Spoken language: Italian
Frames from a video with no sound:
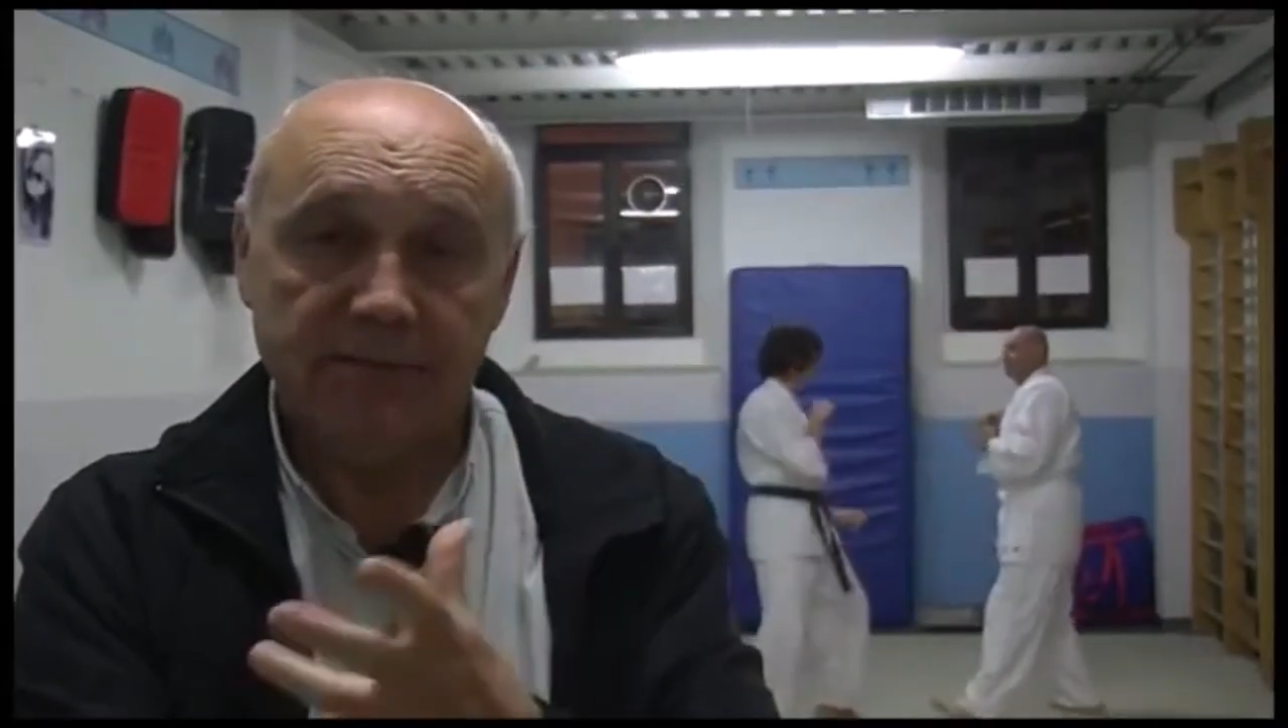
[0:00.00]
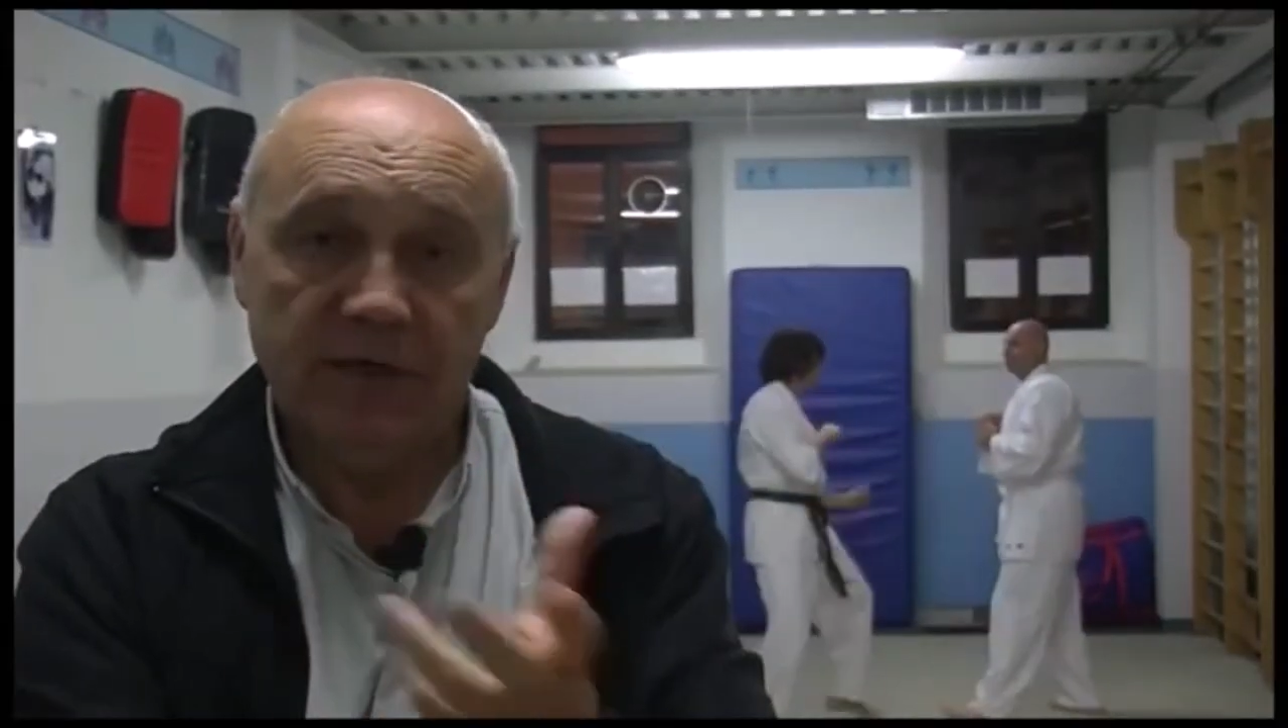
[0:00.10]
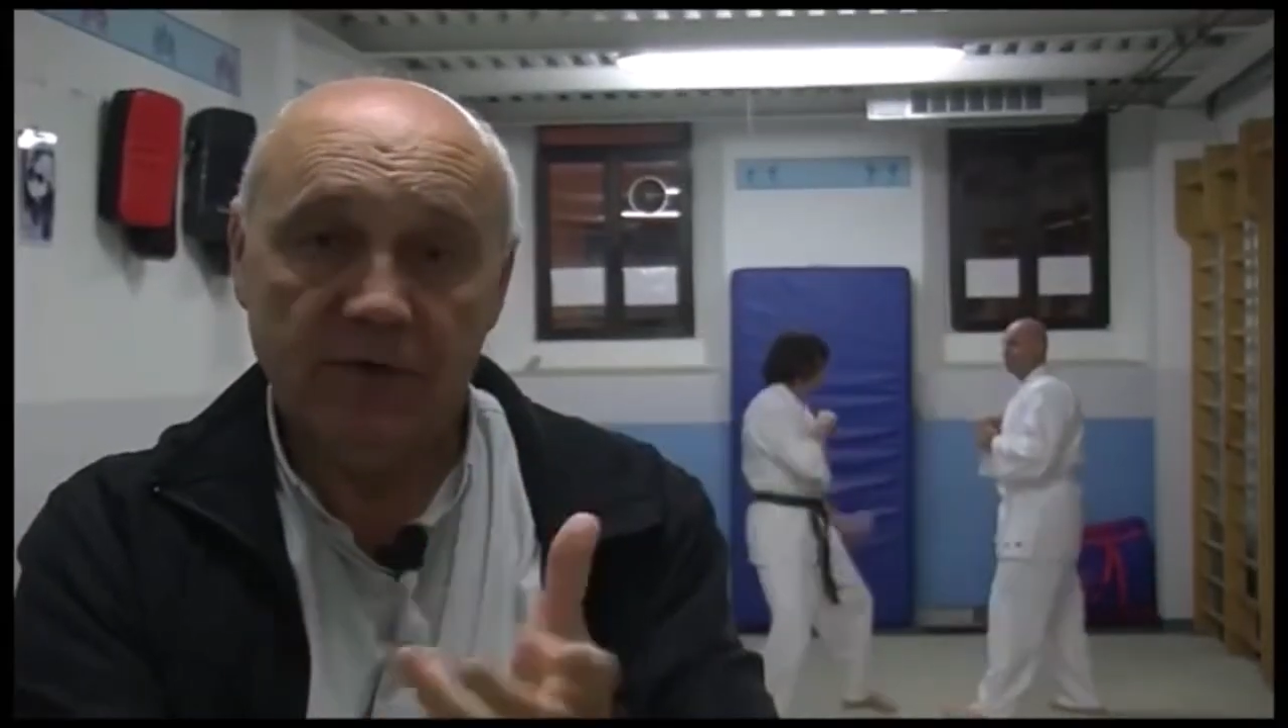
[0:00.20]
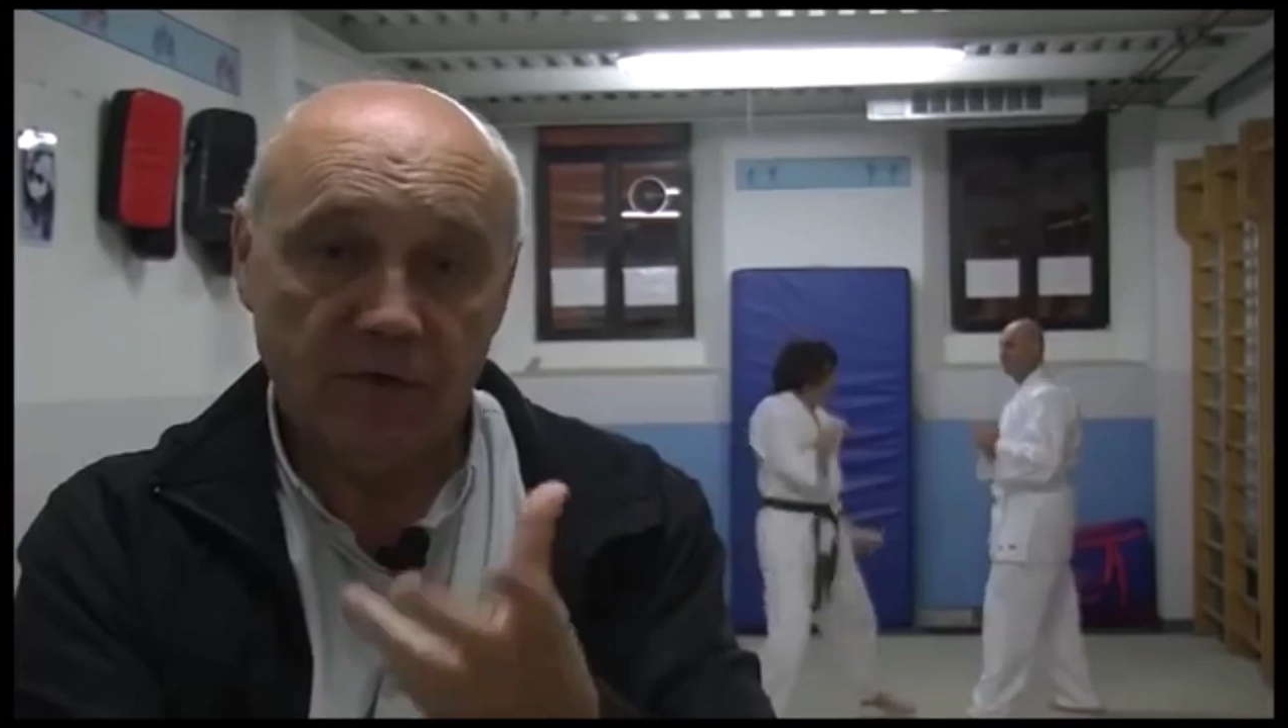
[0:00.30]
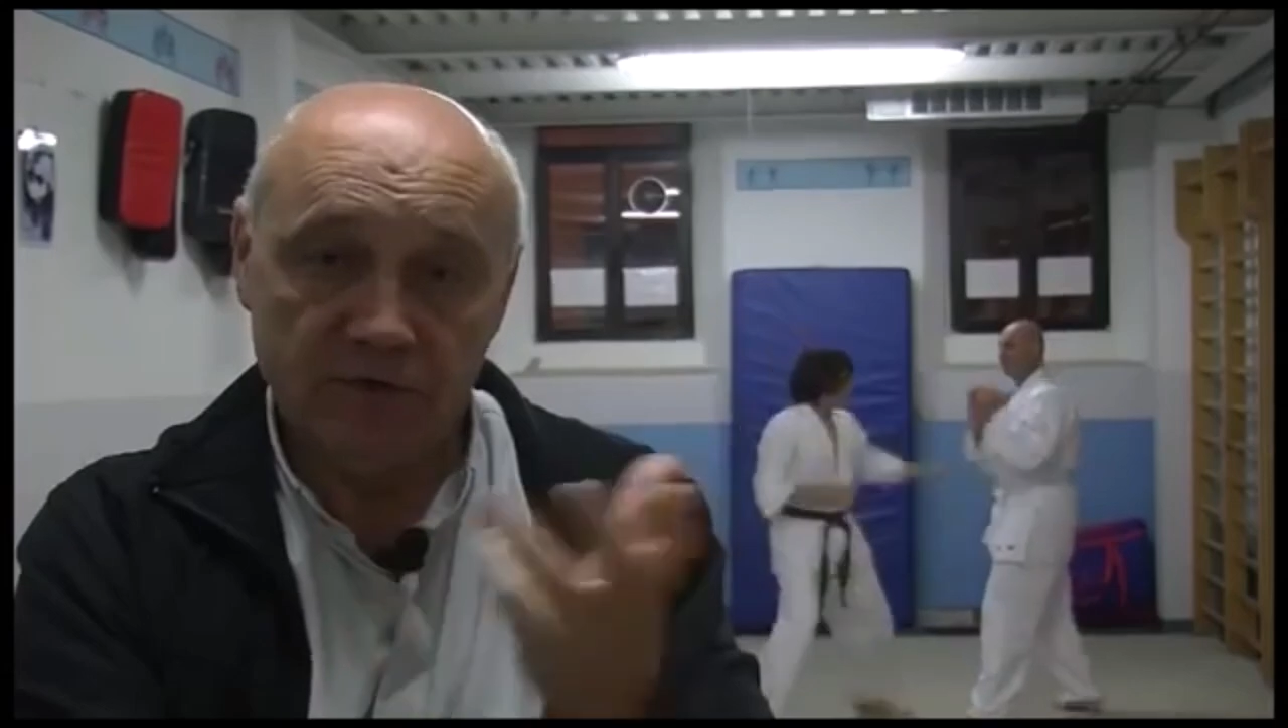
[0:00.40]

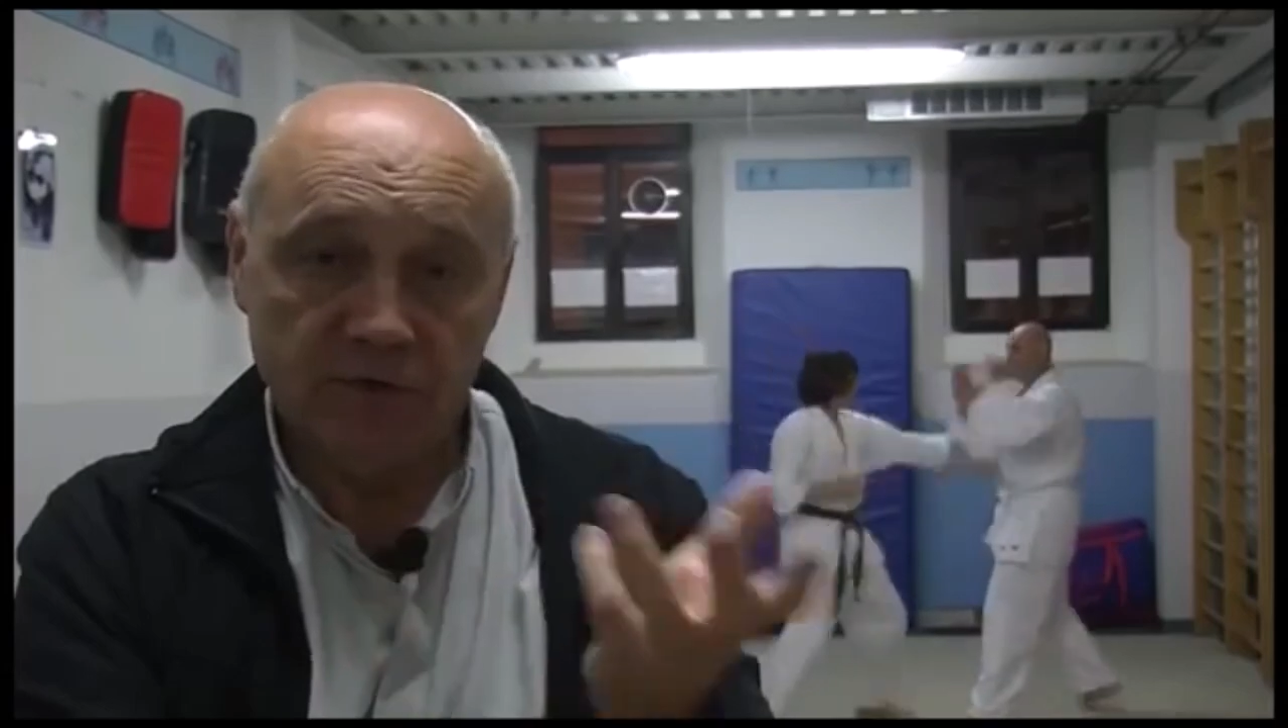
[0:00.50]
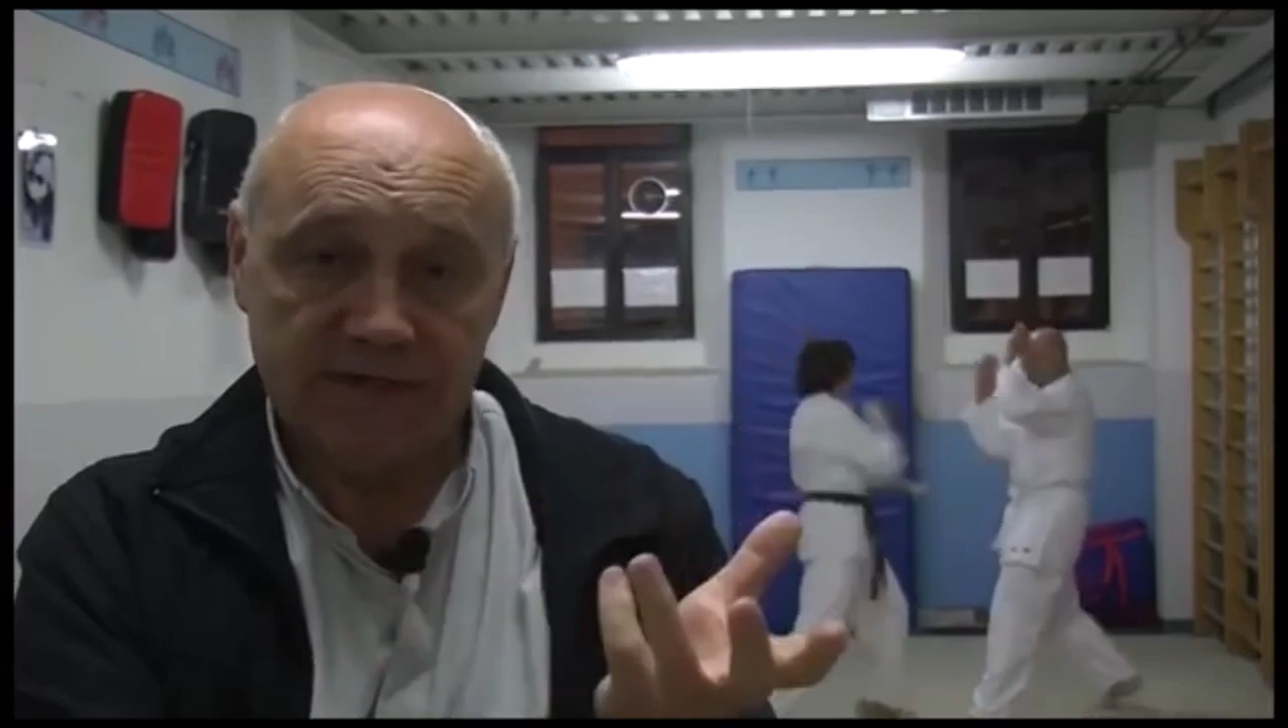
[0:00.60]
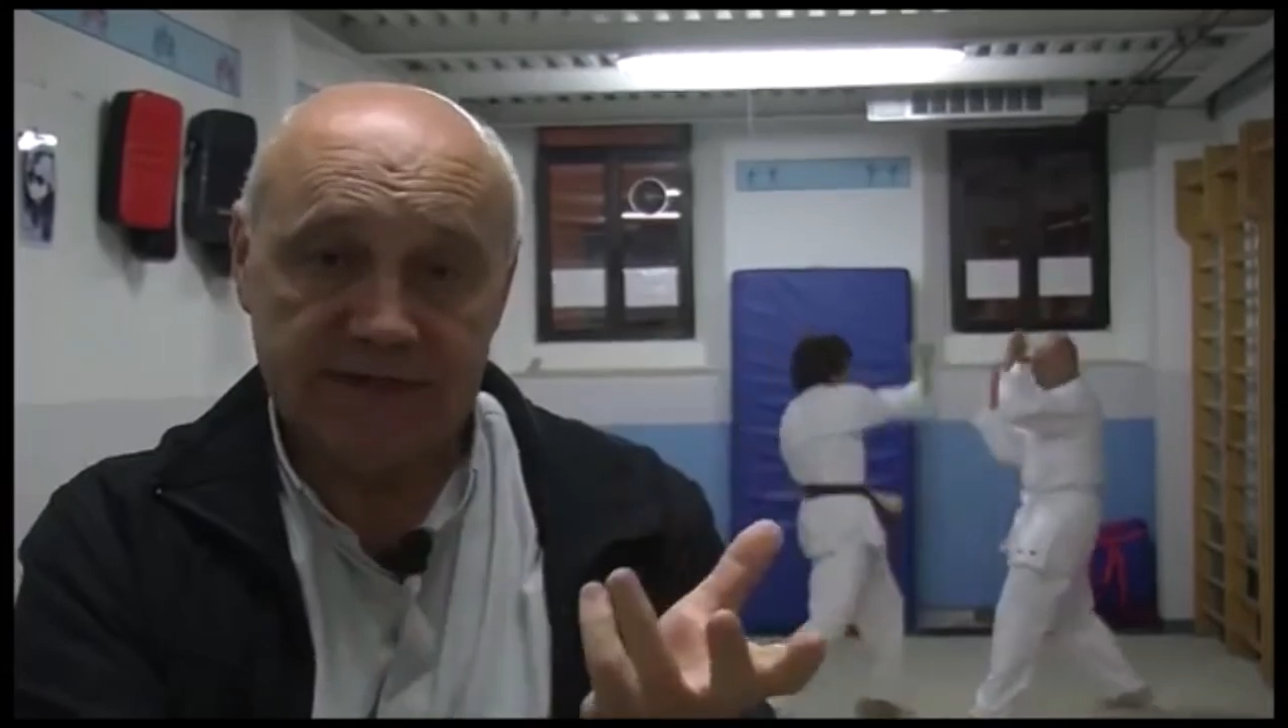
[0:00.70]
meno sulla